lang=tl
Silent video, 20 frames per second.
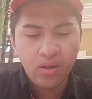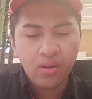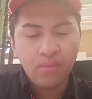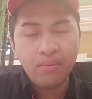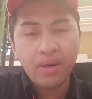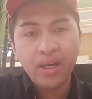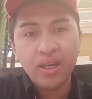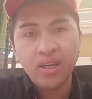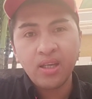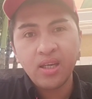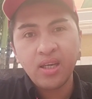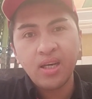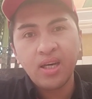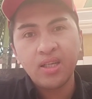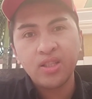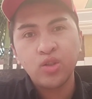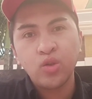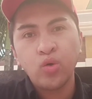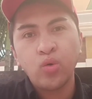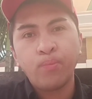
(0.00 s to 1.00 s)
pagigihan
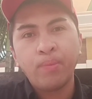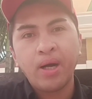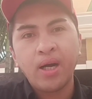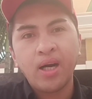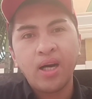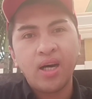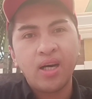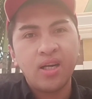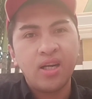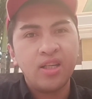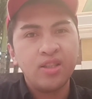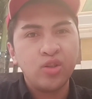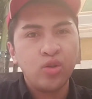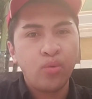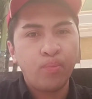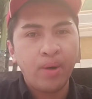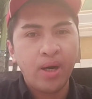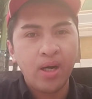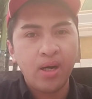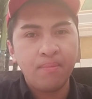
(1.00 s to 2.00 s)
nyo yung pag-aaral
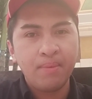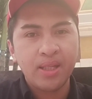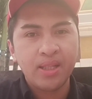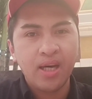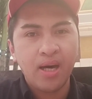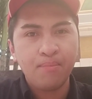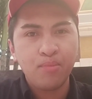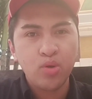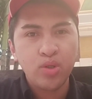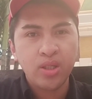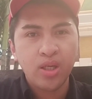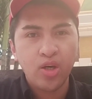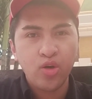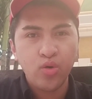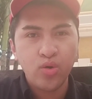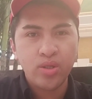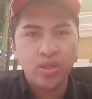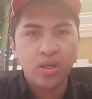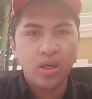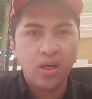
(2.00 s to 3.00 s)
nyo para matapos
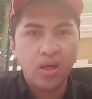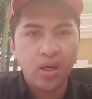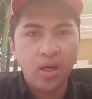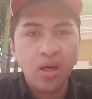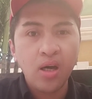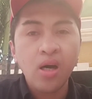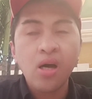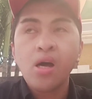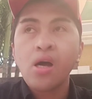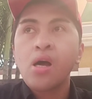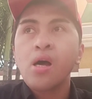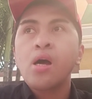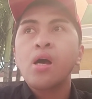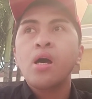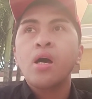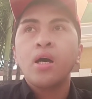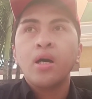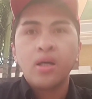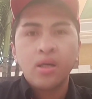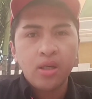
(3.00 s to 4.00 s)
kayo sa
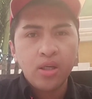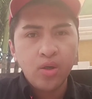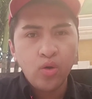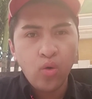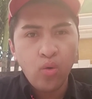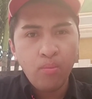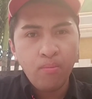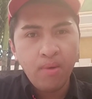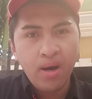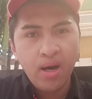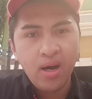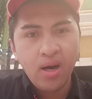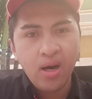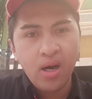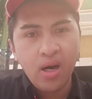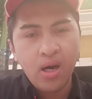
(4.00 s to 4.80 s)
yung mga